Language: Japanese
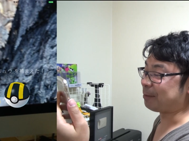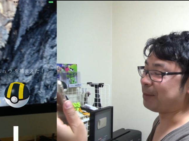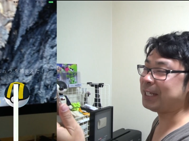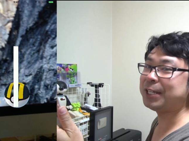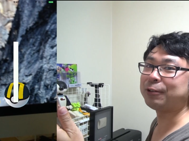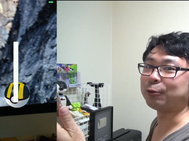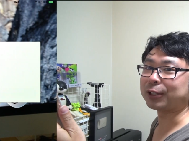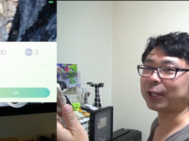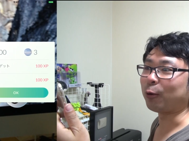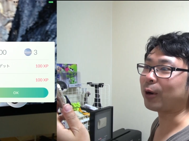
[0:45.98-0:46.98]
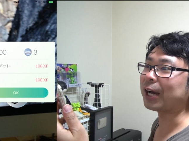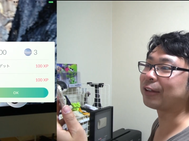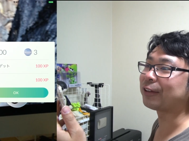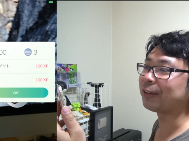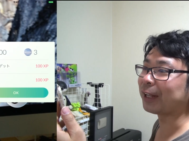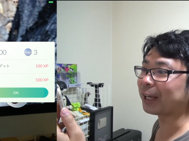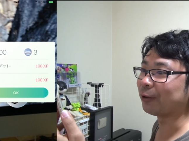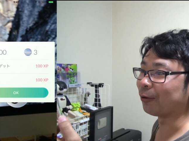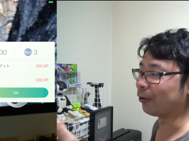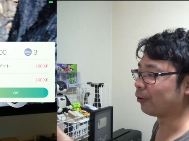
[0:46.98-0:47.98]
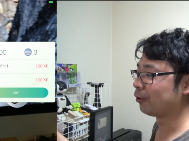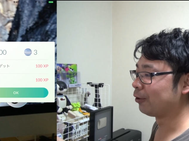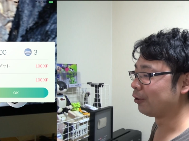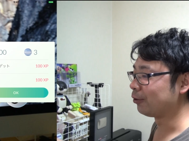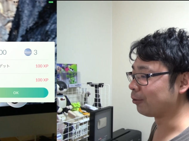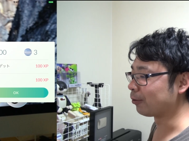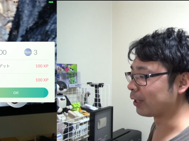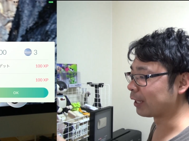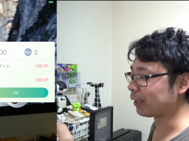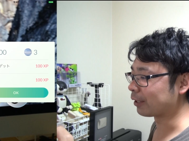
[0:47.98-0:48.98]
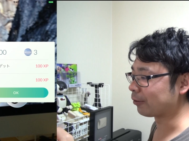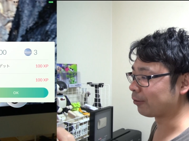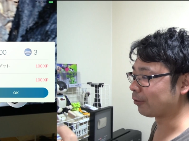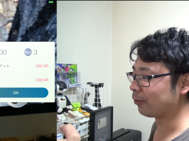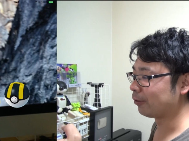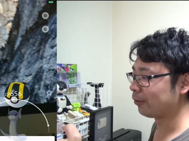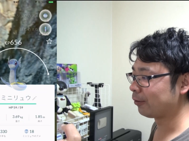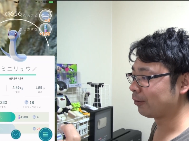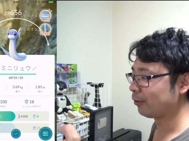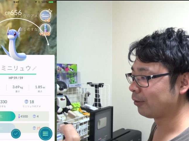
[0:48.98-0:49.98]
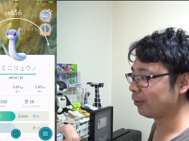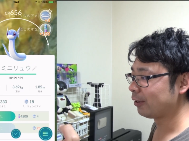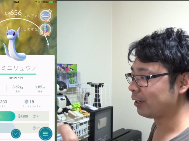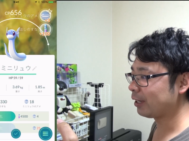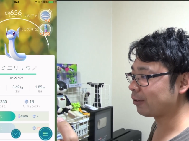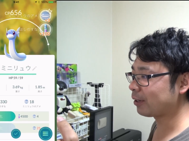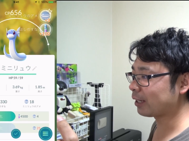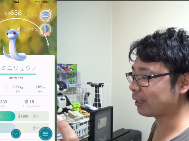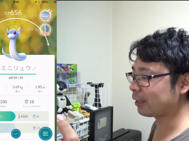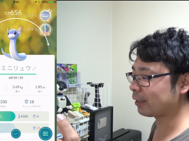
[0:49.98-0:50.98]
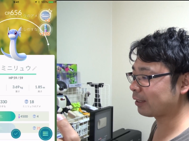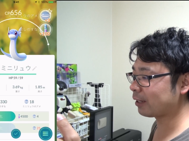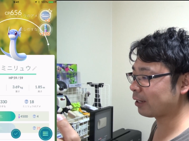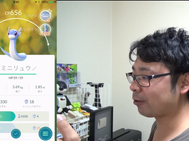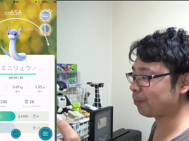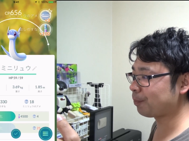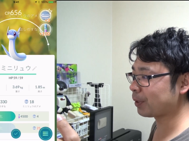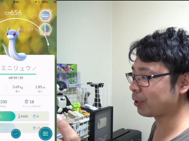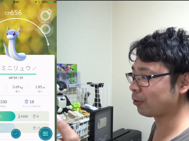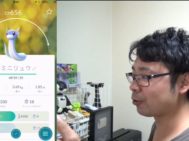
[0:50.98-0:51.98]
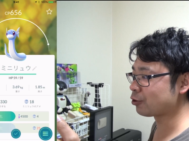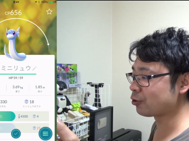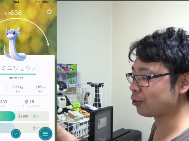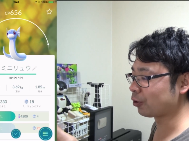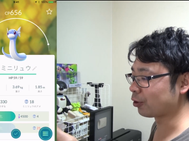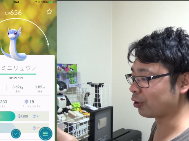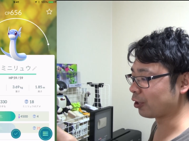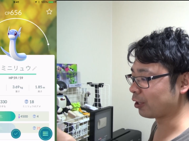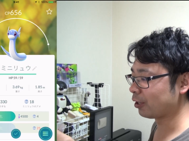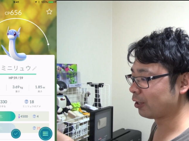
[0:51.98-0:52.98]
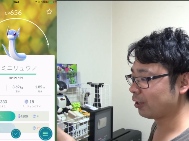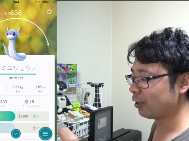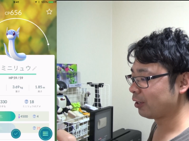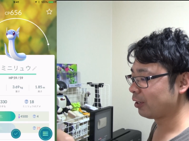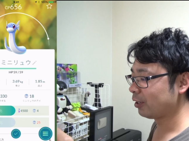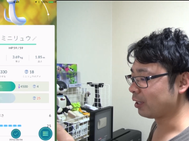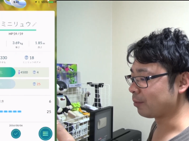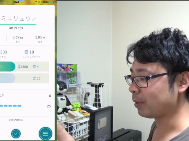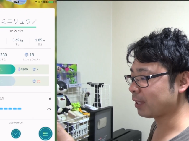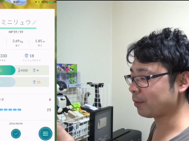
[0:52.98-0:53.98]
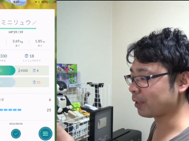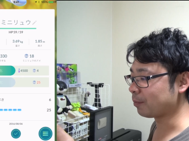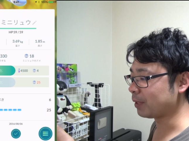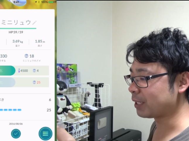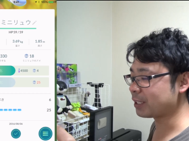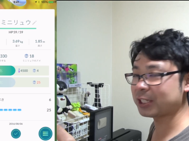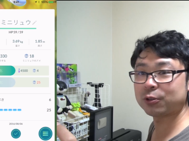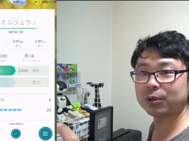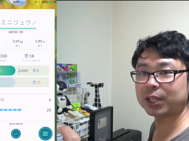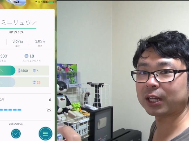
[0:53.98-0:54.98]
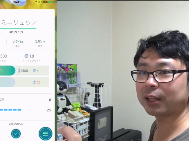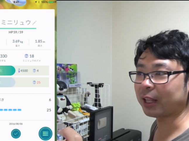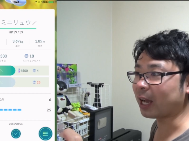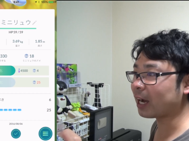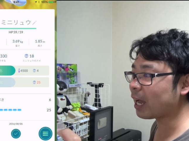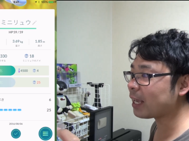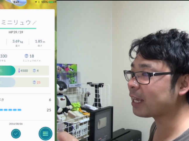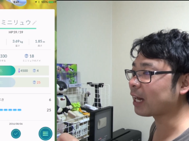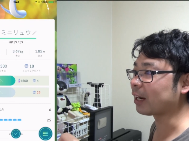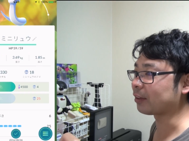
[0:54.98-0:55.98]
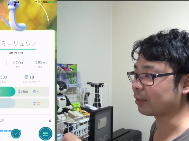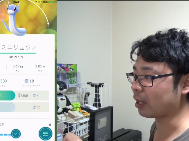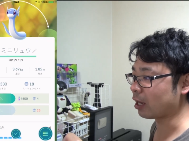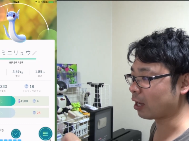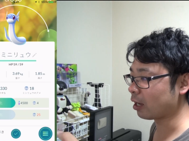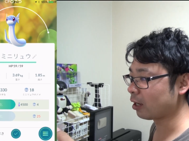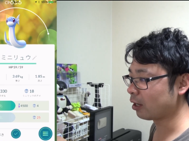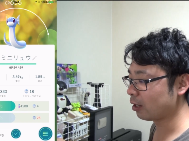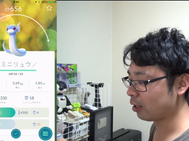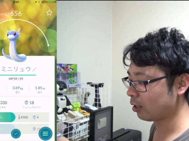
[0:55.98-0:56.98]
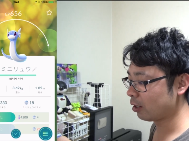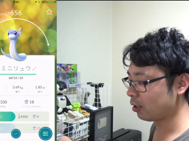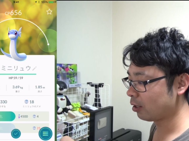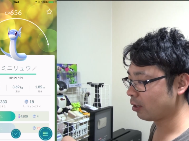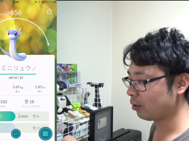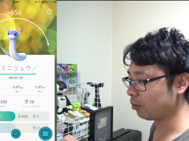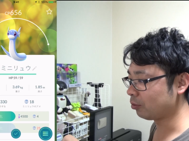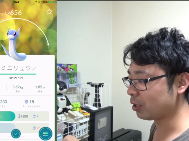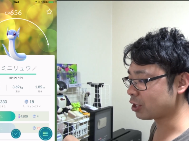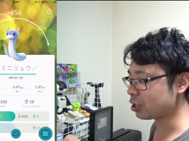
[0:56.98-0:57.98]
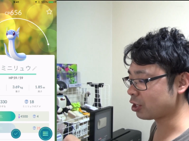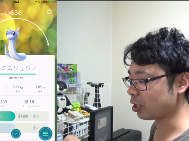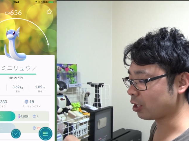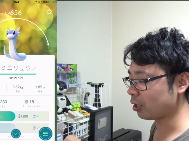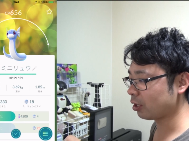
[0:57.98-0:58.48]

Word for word: ミニ竜をただ捕獲するだけの動画なんだけどいやよかった656いやまだまだ道のりが長いからさ嬉しい